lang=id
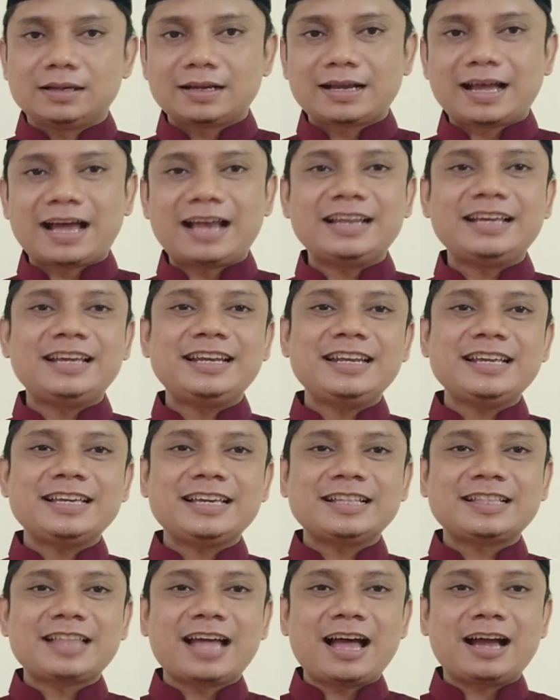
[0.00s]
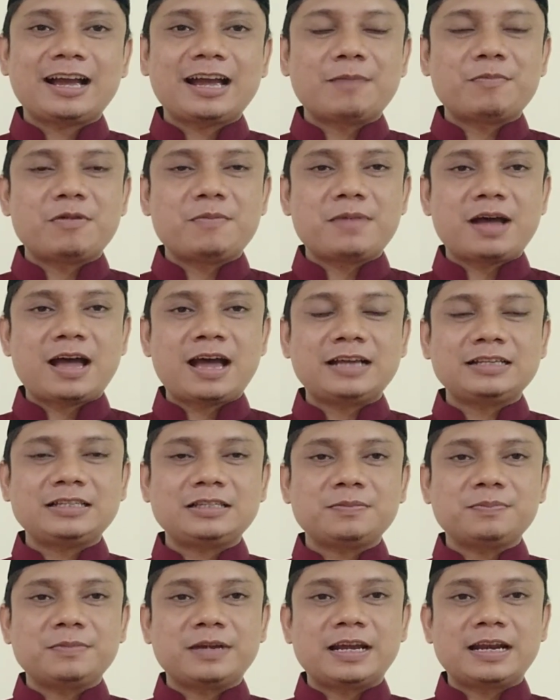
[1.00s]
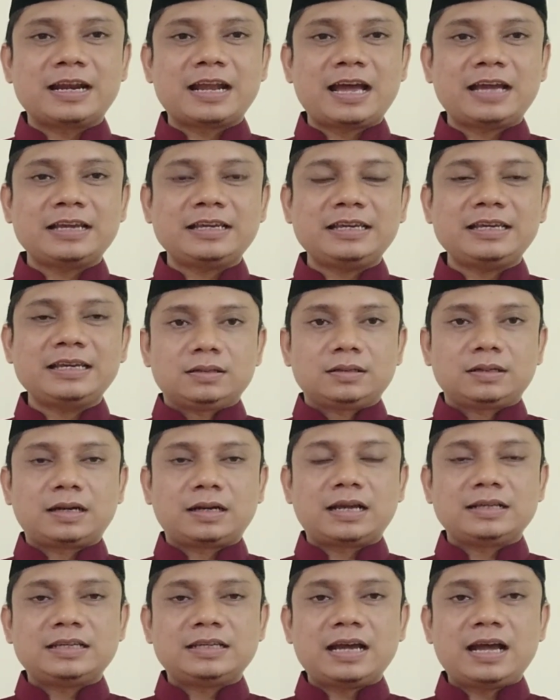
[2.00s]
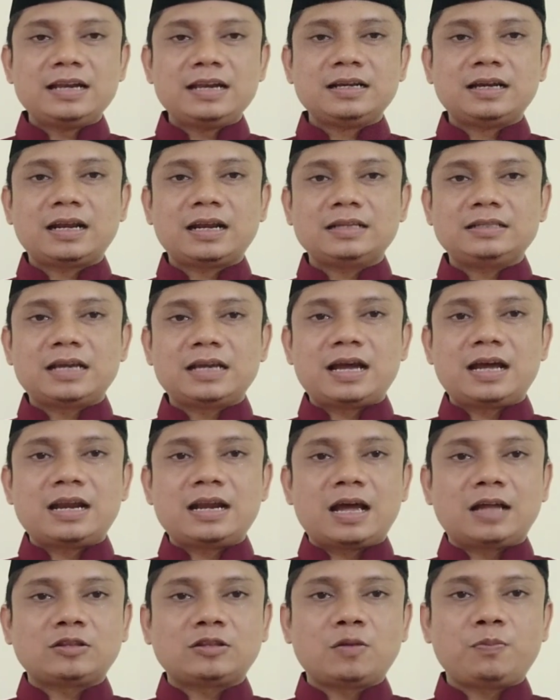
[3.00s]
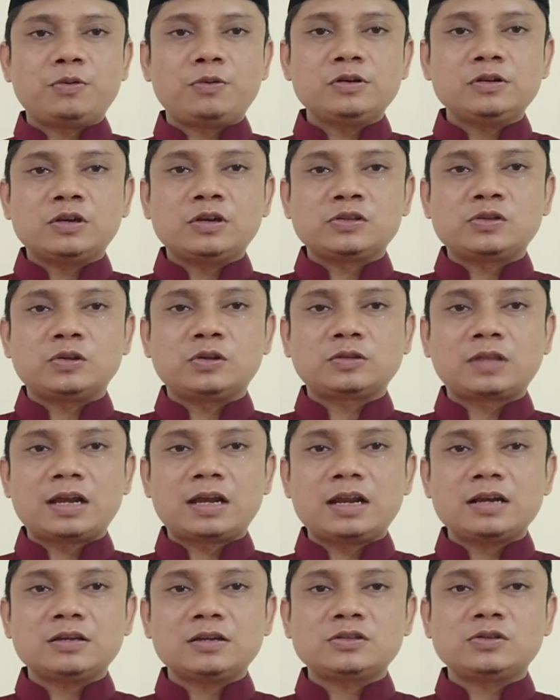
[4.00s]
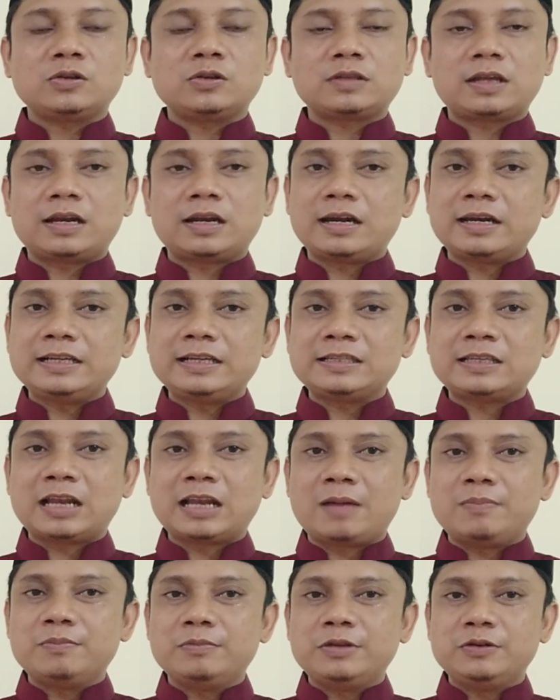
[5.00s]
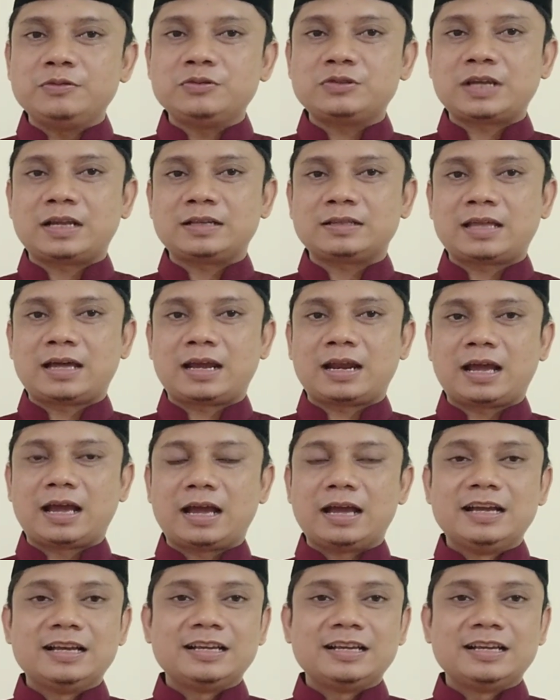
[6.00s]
Kali ini kita akan membahas mengenai kerajaan-kerajaan ataupun kesultanan-kesultanan Islam di Nusantara.